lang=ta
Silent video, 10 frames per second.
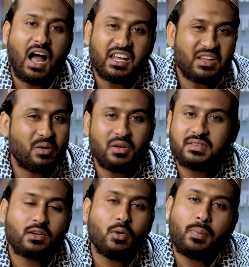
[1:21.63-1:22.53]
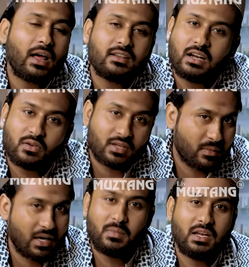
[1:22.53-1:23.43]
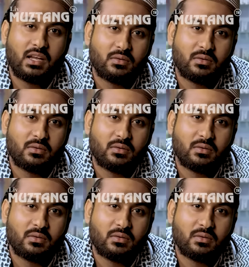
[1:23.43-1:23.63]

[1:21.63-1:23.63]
இதுல நீங்க கூச்சப்பட எந்த அவசியமும்